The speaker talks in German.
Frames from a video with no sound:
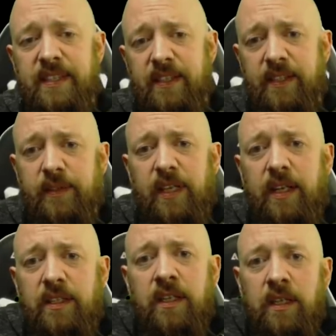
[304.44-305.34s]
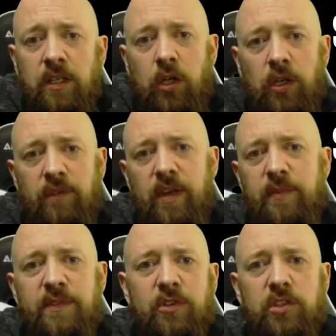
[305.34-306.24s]
äh, dann könnten wir am
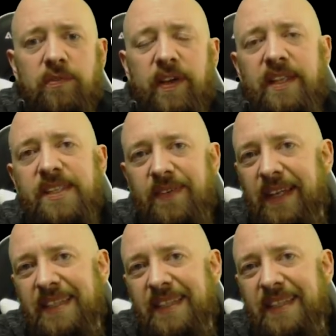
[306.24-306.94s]
Mittwoch schon fertig werden.